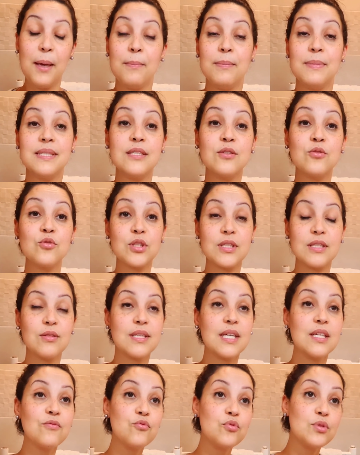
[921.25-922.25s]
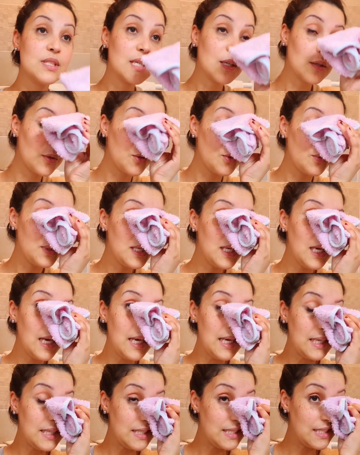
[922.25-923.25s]
Mais sinon, j'étais en train de vous dire que oui,
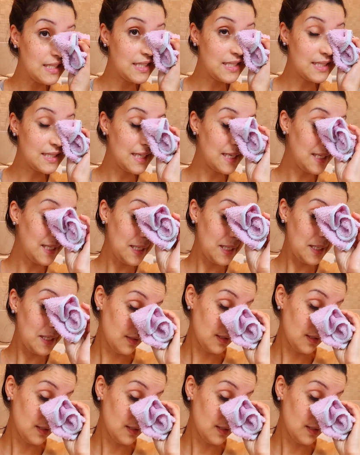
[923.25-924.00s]
j'essaye.